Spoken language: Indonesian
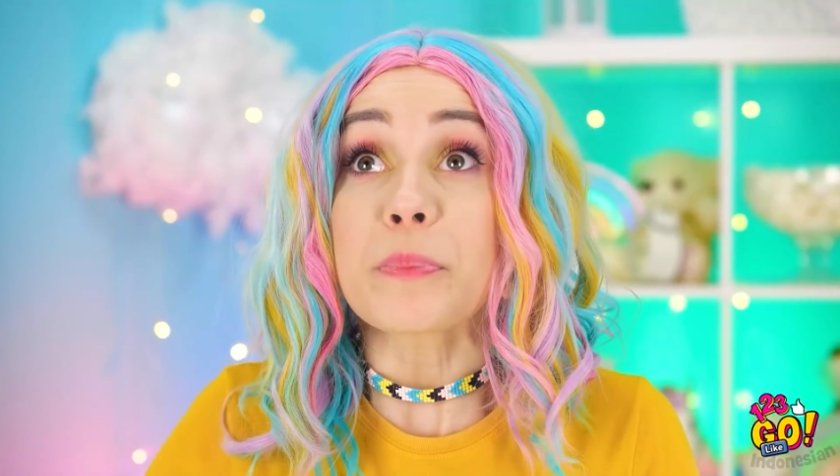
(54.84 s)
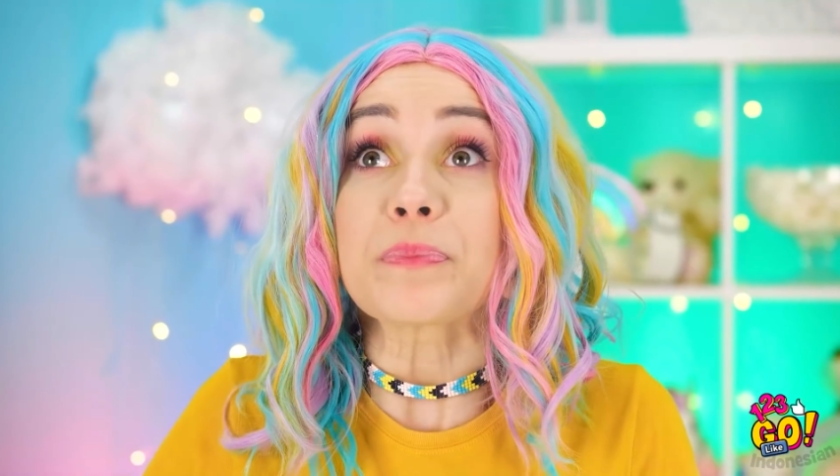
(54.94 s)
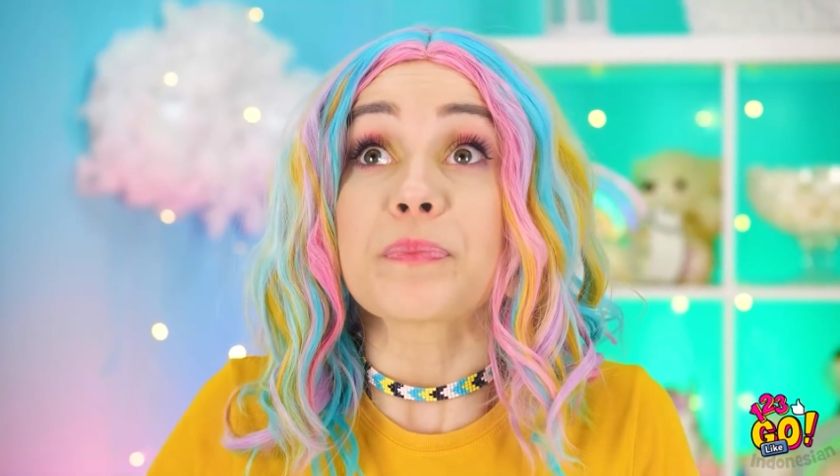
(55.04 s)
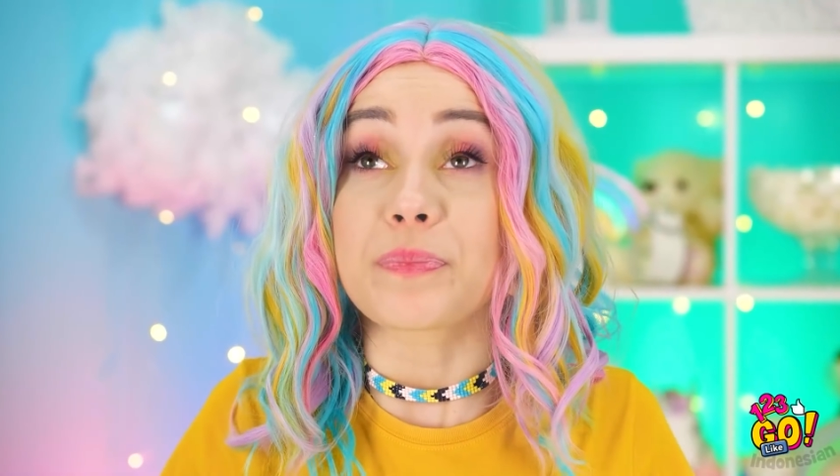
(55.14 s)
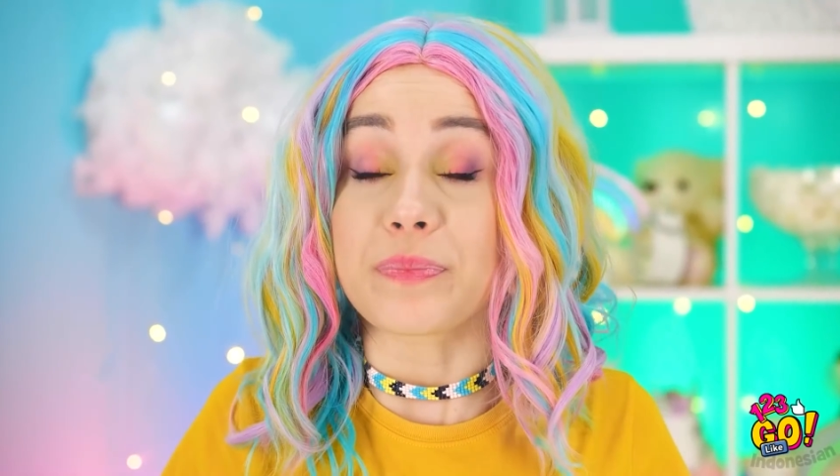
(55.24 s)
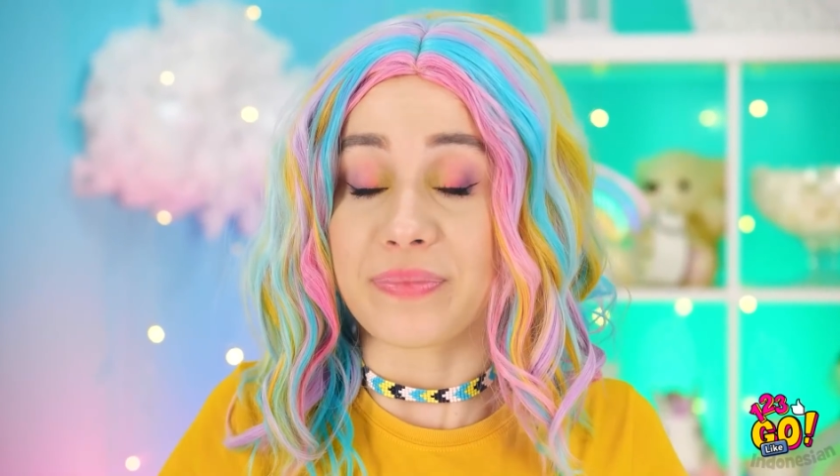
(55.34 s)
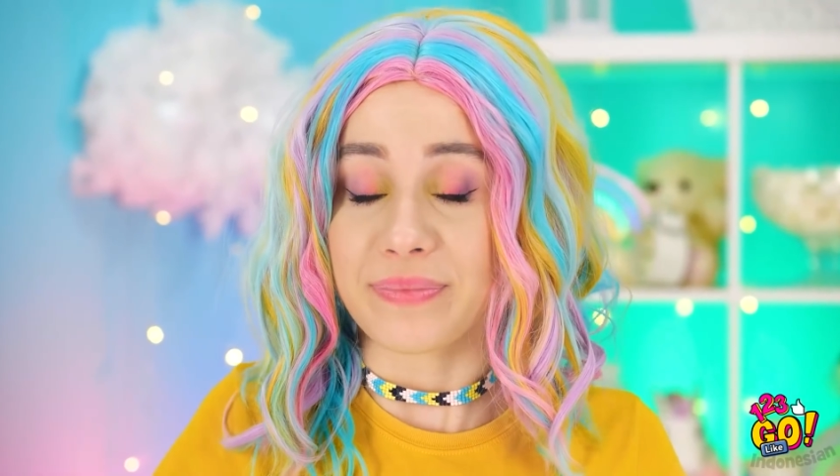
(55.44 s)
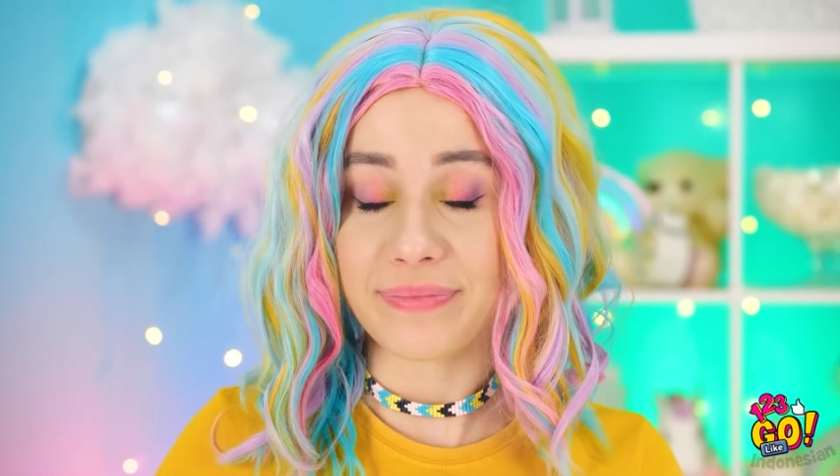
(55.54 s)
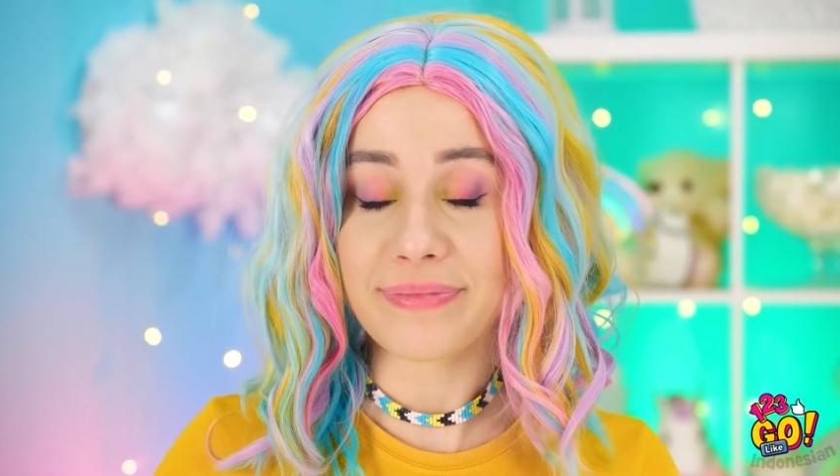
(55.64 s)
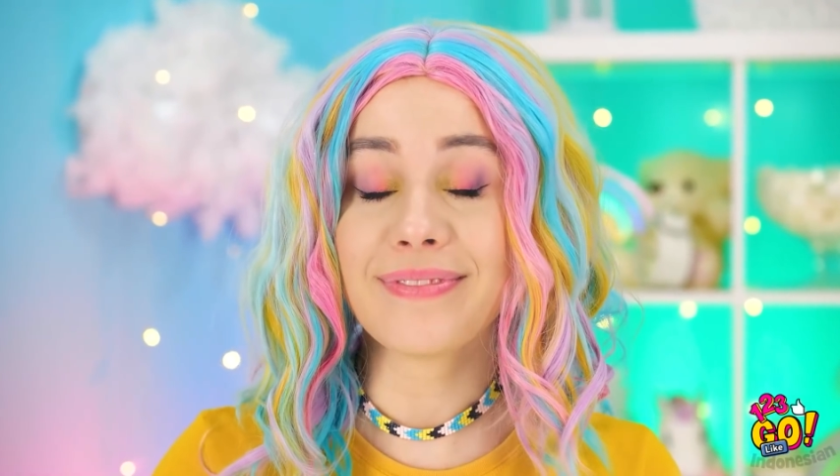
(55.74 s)
abis.
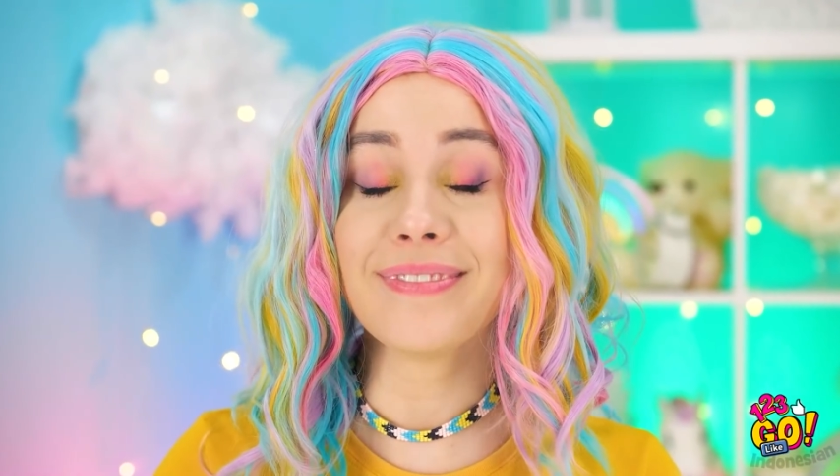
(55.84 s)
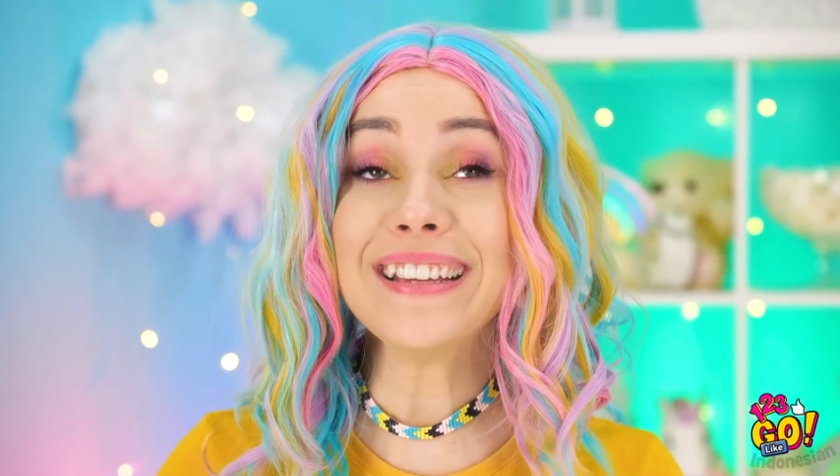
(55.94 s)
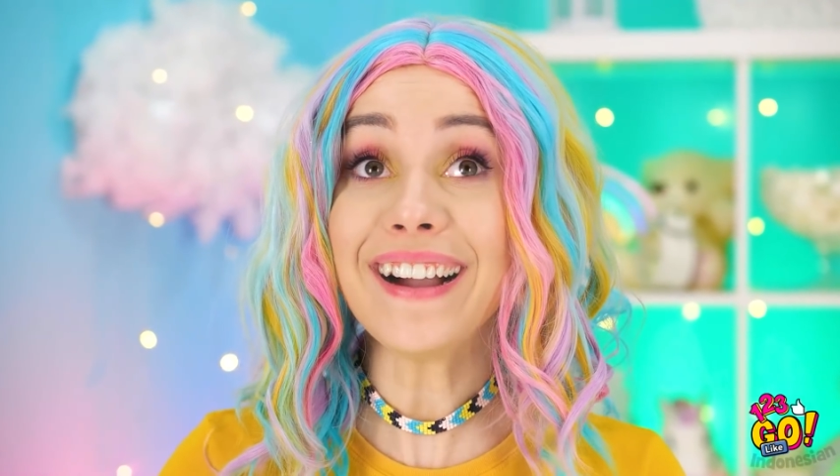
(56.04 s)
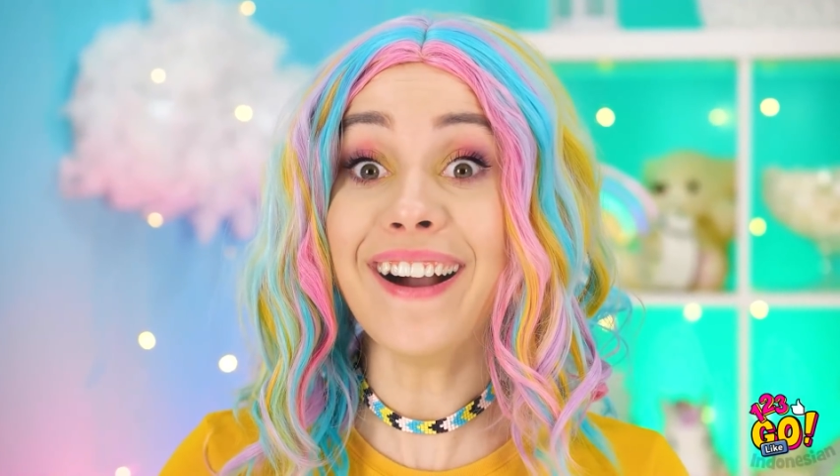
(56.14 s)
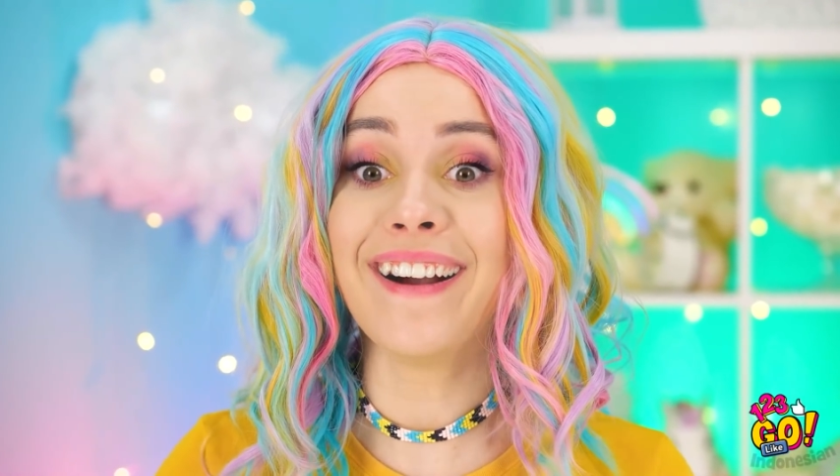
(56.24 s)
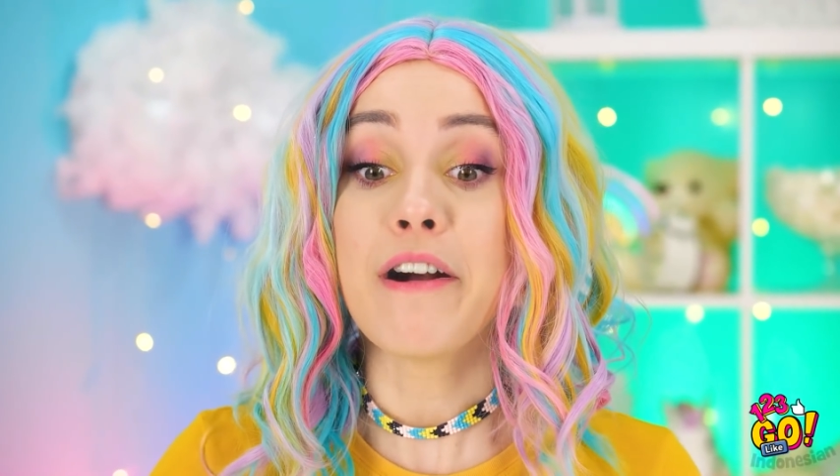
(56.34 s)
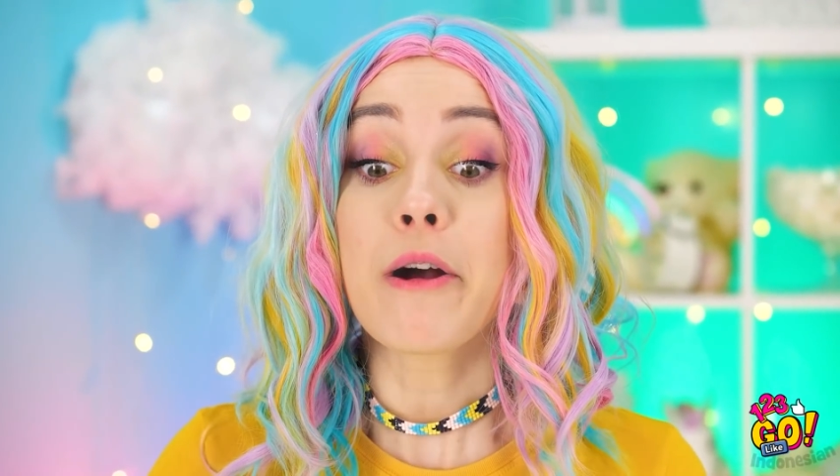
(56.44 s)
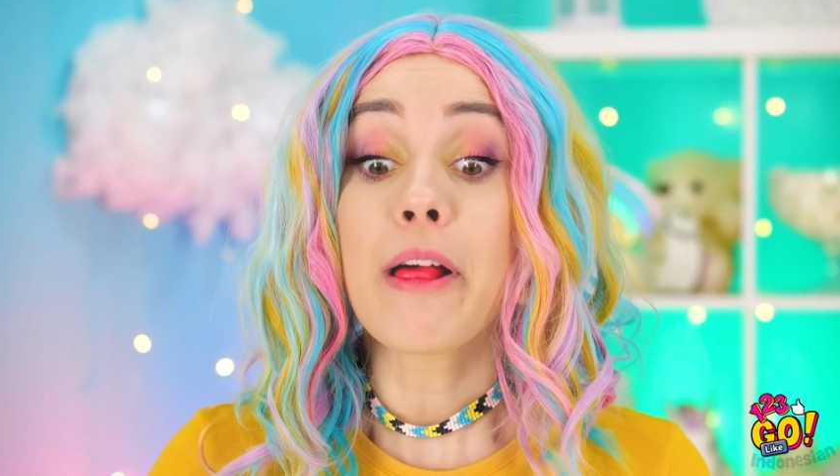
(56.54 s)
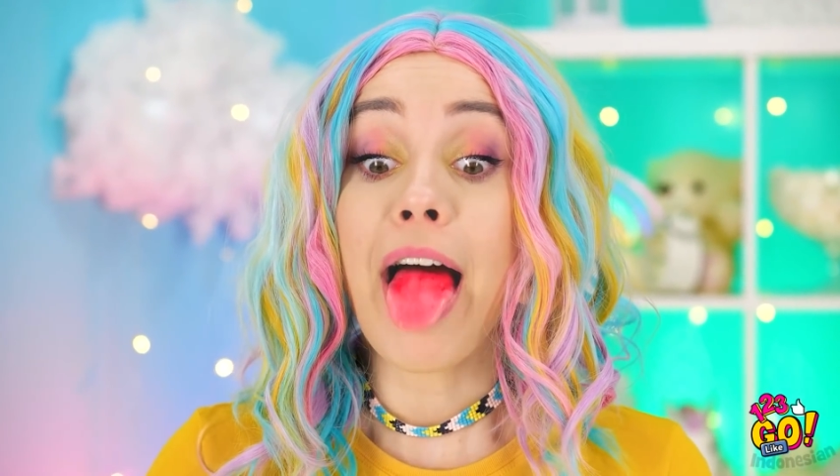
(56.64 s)
Siap lihat kejutan